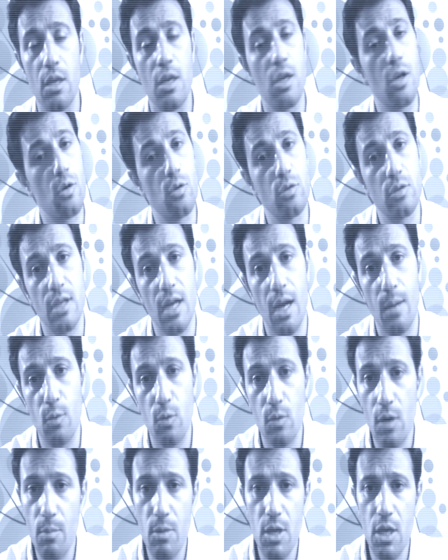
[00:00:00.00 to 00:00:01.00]

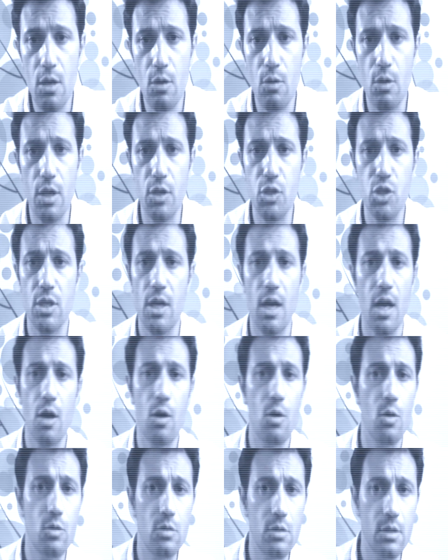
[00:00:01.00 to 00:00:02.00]
Incontriamo un amico che ci
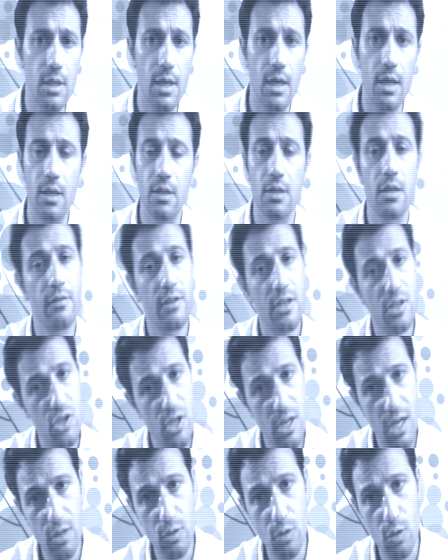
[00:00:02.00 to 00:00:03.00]
racconta di aver
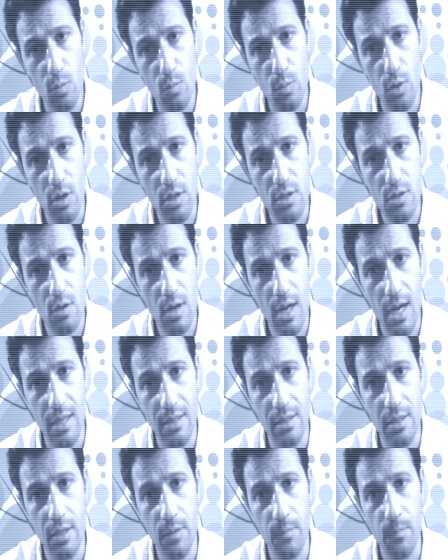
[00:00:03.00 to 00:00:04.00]
cenato in un buon
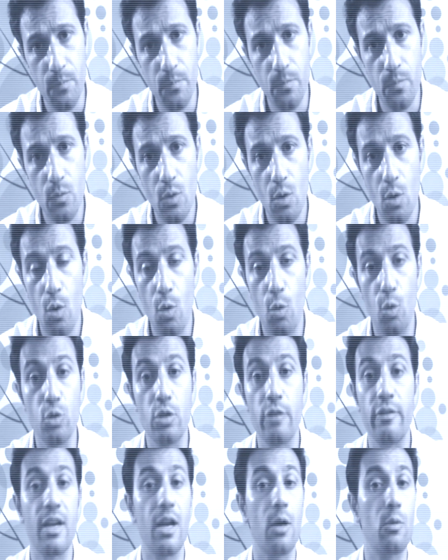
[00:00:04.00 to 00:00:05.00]
ristorante o
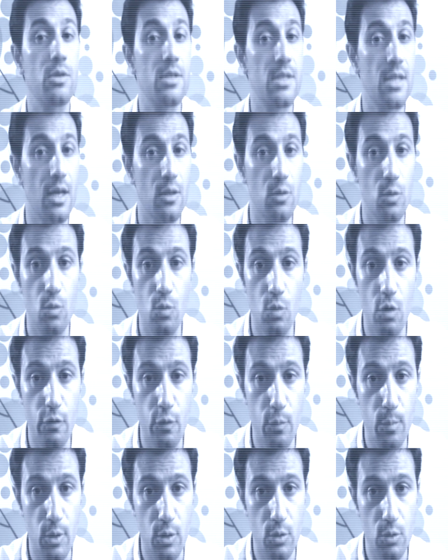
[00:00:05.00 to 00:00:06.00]
di aver acquistato un
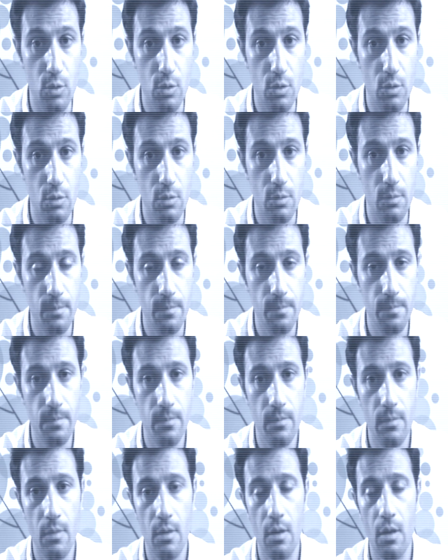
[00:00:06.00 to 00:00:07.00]
nuovo prodotto.
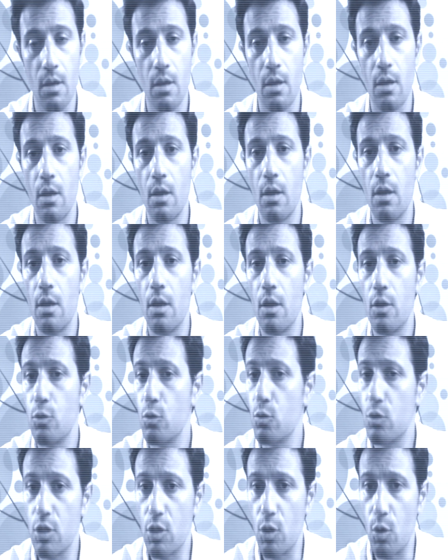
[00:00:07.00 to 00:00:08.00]

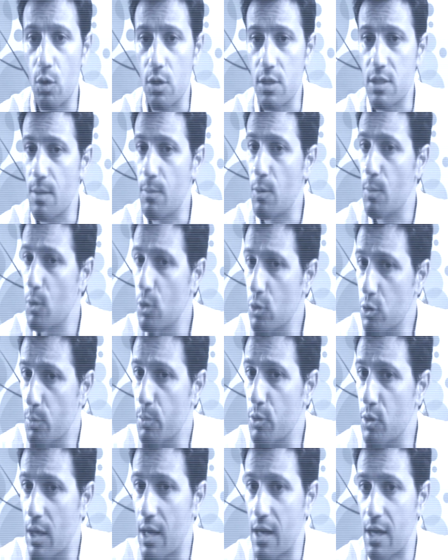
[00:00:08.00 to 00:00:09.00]
Tutti noi siamo molto
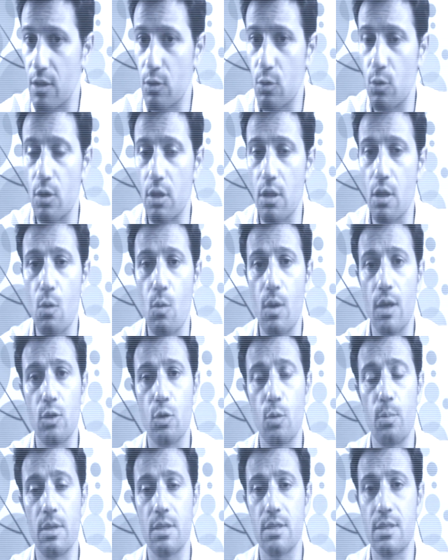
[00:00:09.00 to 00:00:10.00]
più narratori di
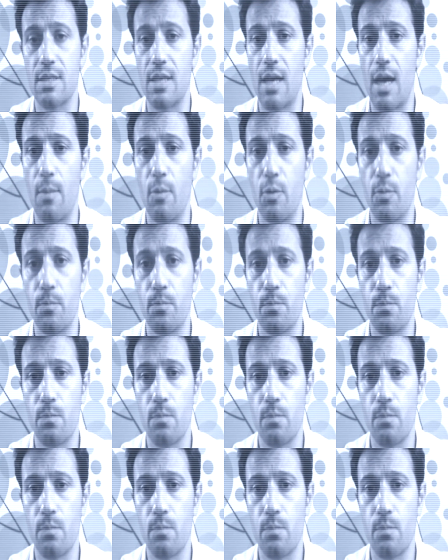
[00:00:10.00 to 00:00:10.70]
quanto pensiamo.